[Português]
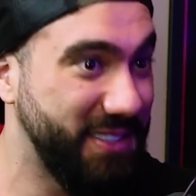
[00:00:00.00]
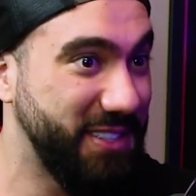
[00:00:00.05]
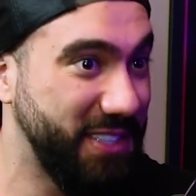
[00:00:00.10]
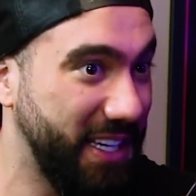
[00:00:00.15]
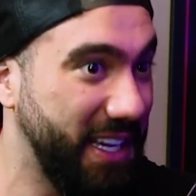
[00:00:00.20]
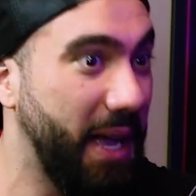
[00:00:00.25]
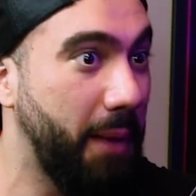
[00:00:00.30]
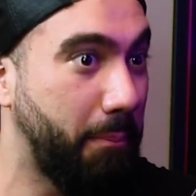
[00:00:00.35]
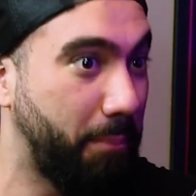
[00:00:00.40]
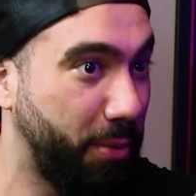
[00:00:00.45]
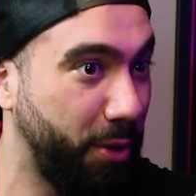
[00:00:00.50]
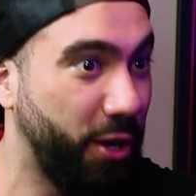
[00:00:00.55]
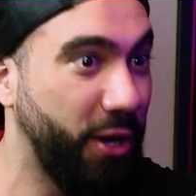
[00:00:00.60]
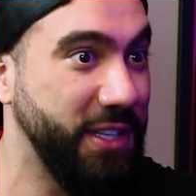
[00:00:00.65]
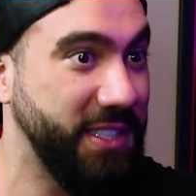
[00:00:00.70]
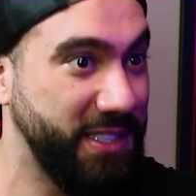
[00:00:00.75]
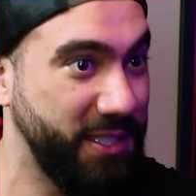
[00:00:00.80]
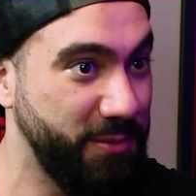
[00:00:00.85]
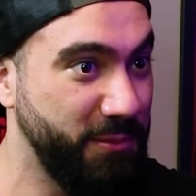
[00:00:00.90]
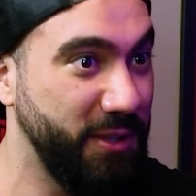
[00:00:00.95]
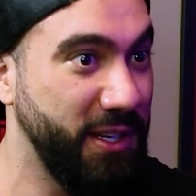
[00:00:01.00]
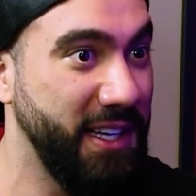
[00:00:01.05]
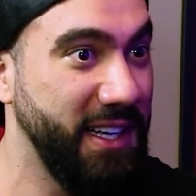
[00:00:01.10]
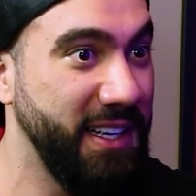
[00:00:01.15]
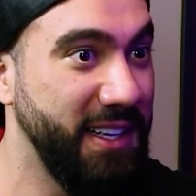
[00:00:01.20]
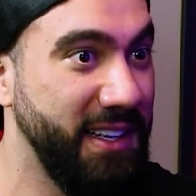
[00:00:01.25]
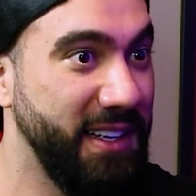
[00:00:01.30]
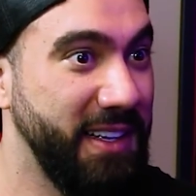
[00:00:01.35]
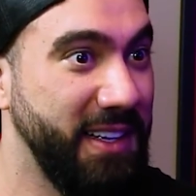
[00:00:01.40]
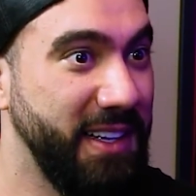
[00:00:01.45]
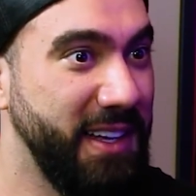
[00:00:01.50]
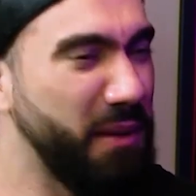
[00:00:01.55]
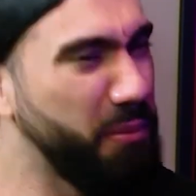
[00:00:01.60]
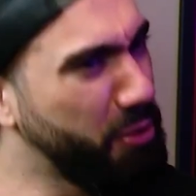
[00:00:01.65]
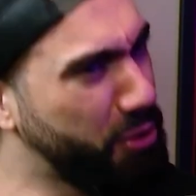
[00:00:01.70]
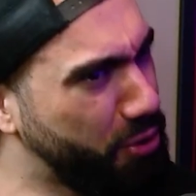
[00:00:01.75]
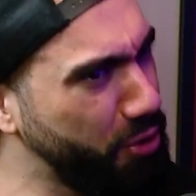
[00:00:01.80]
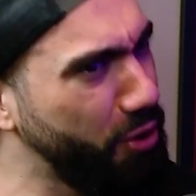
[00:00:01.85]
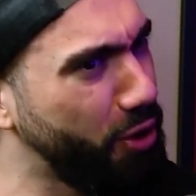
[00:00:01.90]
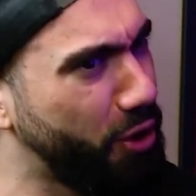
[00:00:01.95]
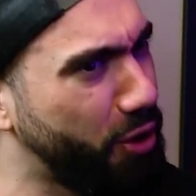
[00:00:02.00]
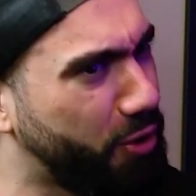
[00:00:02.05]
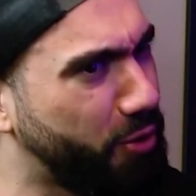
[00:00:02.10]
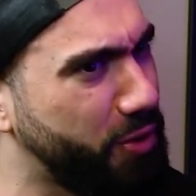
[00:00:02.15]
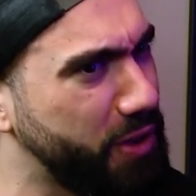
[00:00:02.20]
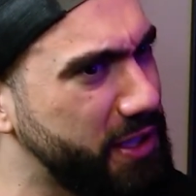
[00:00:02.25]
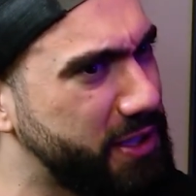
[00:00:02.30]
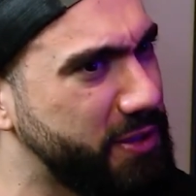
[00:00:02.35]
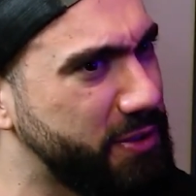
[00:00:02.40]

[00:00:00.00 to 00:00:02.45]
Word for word: chegar próximo, né? É muito louco